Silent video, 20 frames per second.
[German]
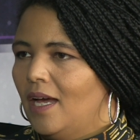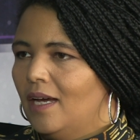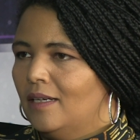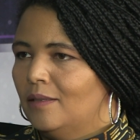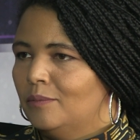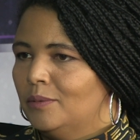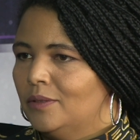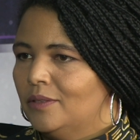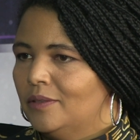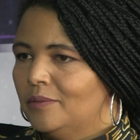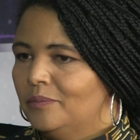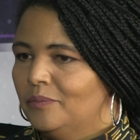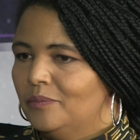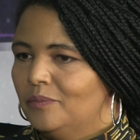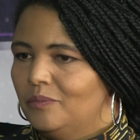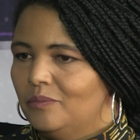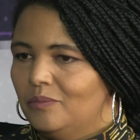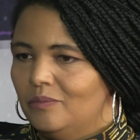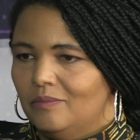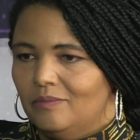aber
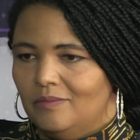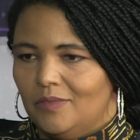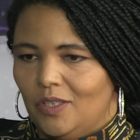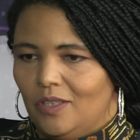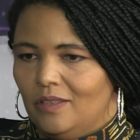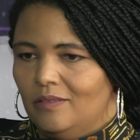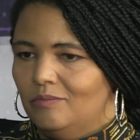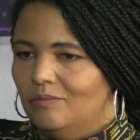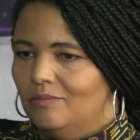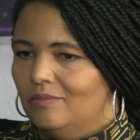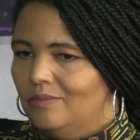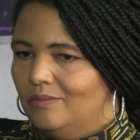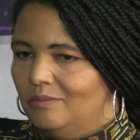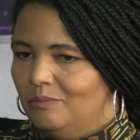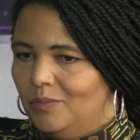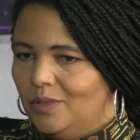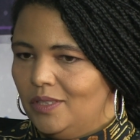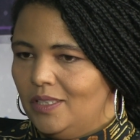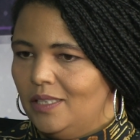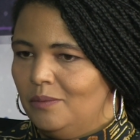ja,
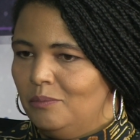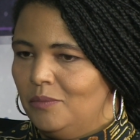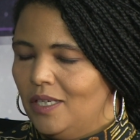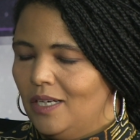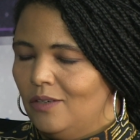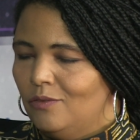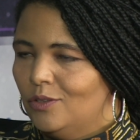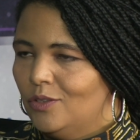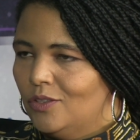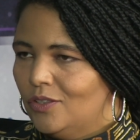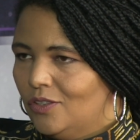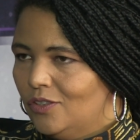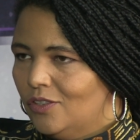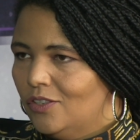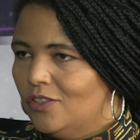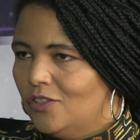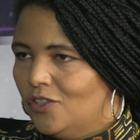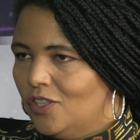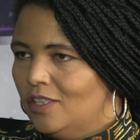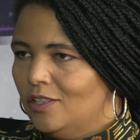mit jedem Jahr wurde es
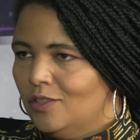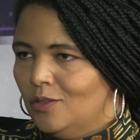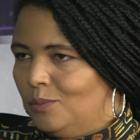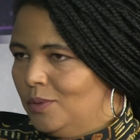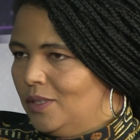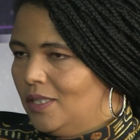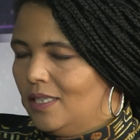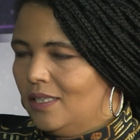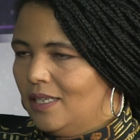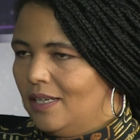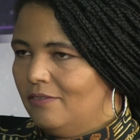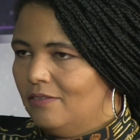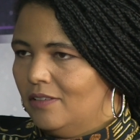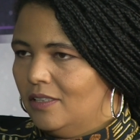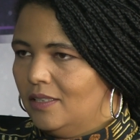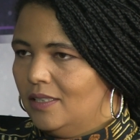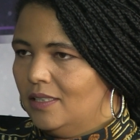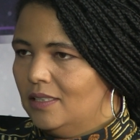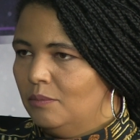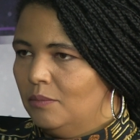äh, stärker, bis halt
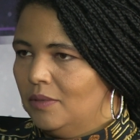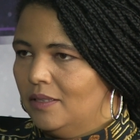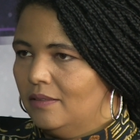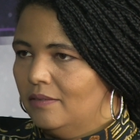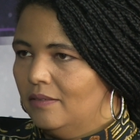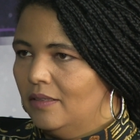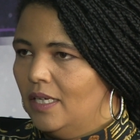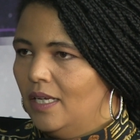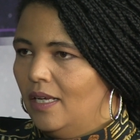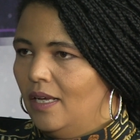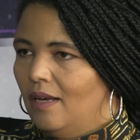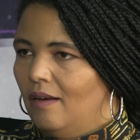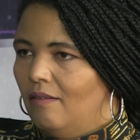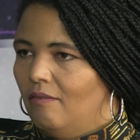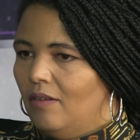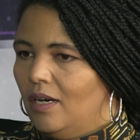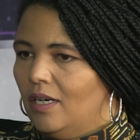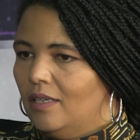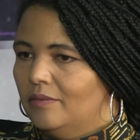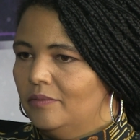einfach nichts mehr
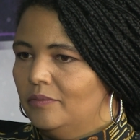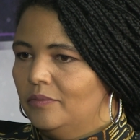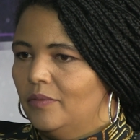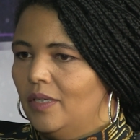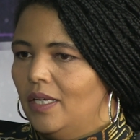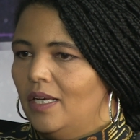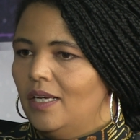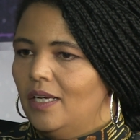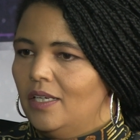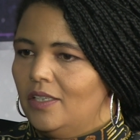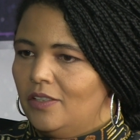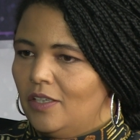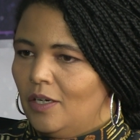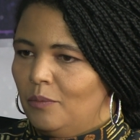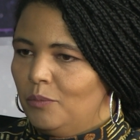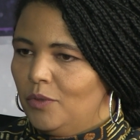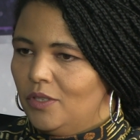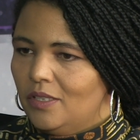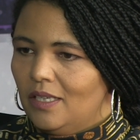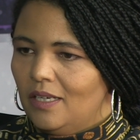war. Ich
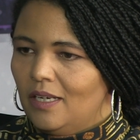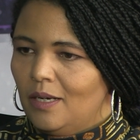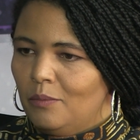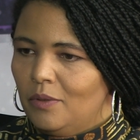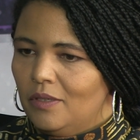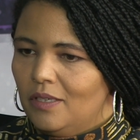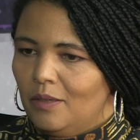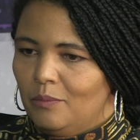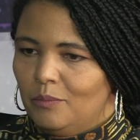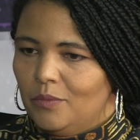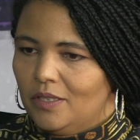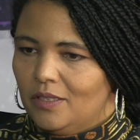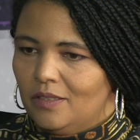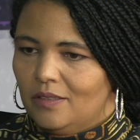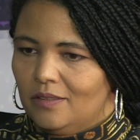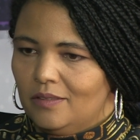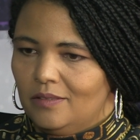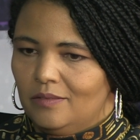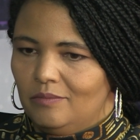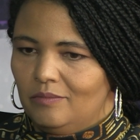habe mich dann aber
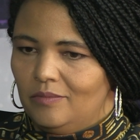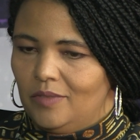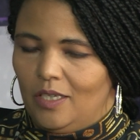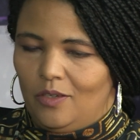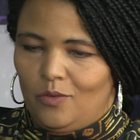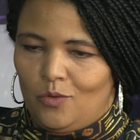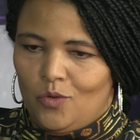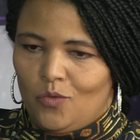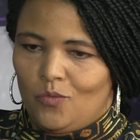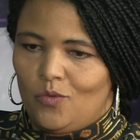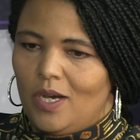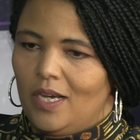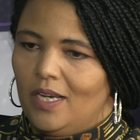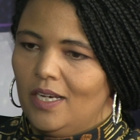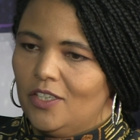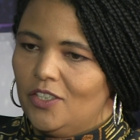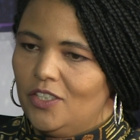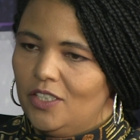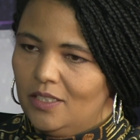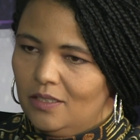damit ähm, ja, irgendwo
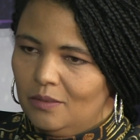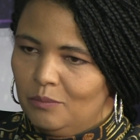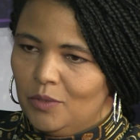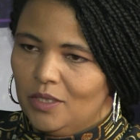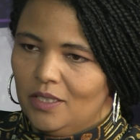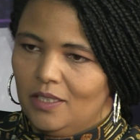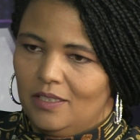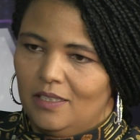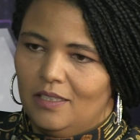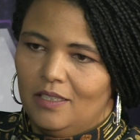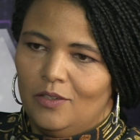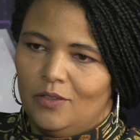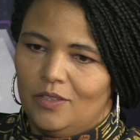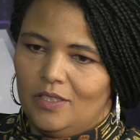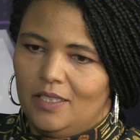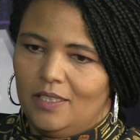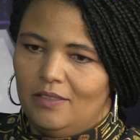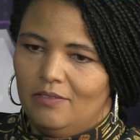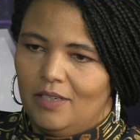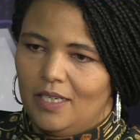arrangiert. Man kriegt dann auch
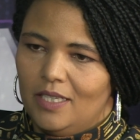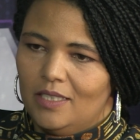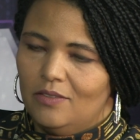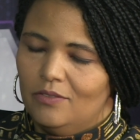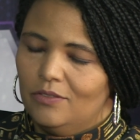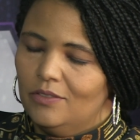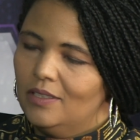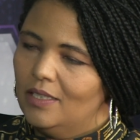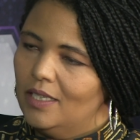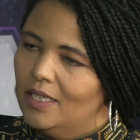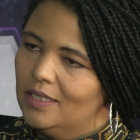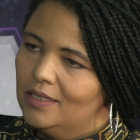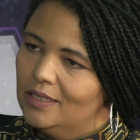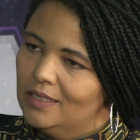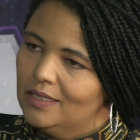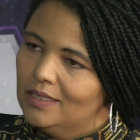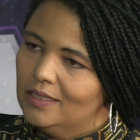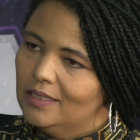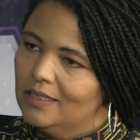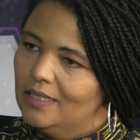die Hinweise von den
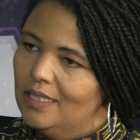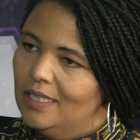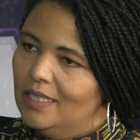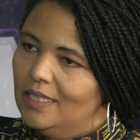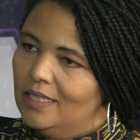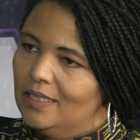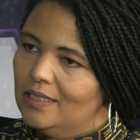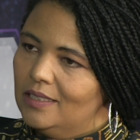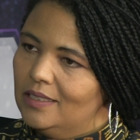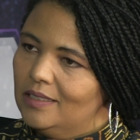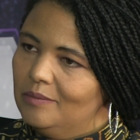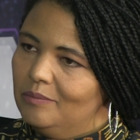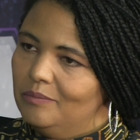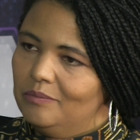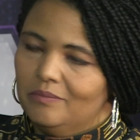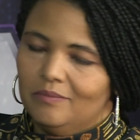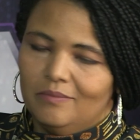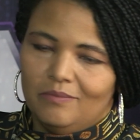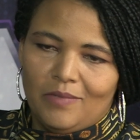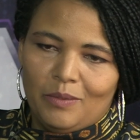Ärzten,
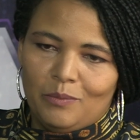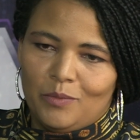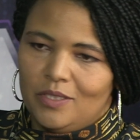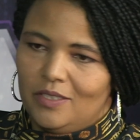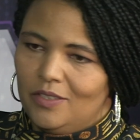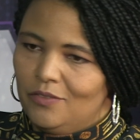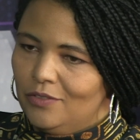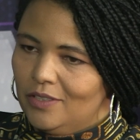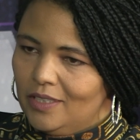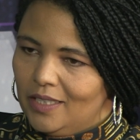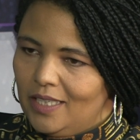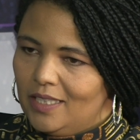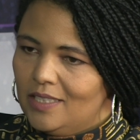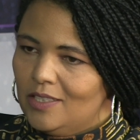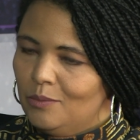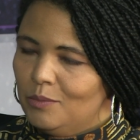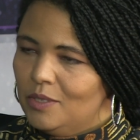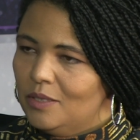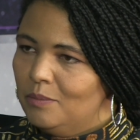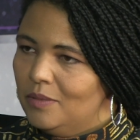ähm, wenn man es nicht verträgt,
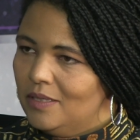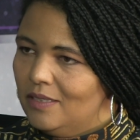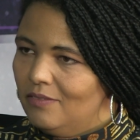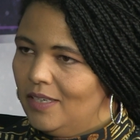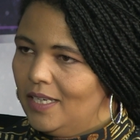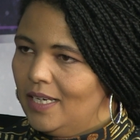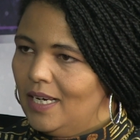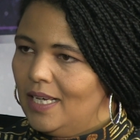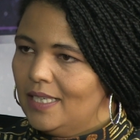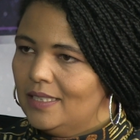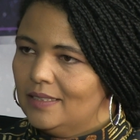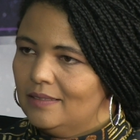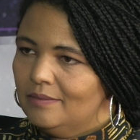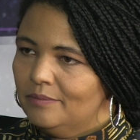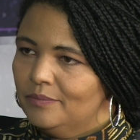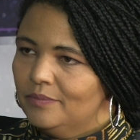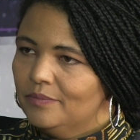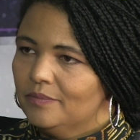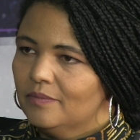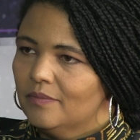soll man es bitte
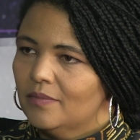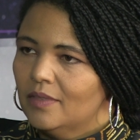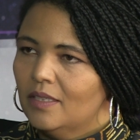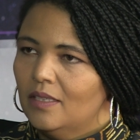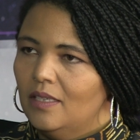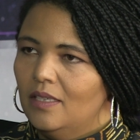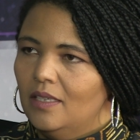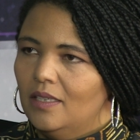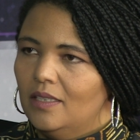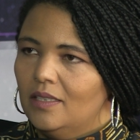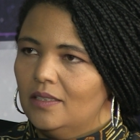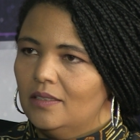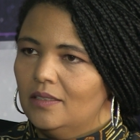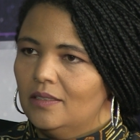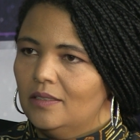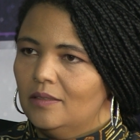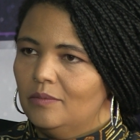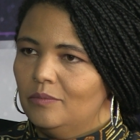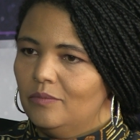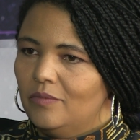weglassen,
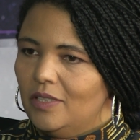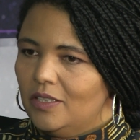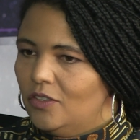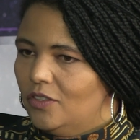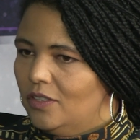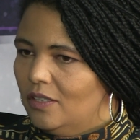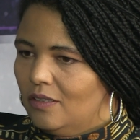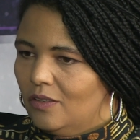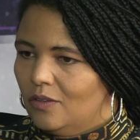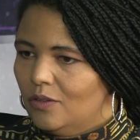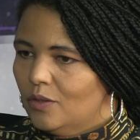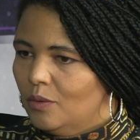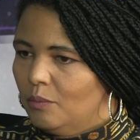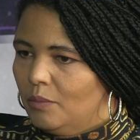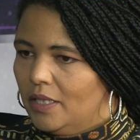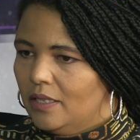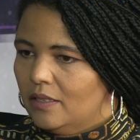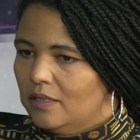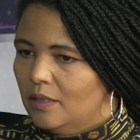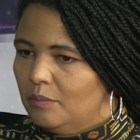ähm, was ich dann auch
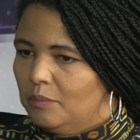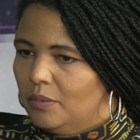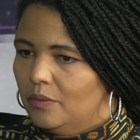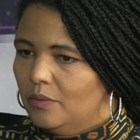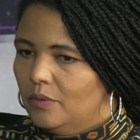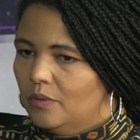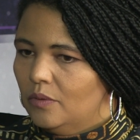gemacht habe.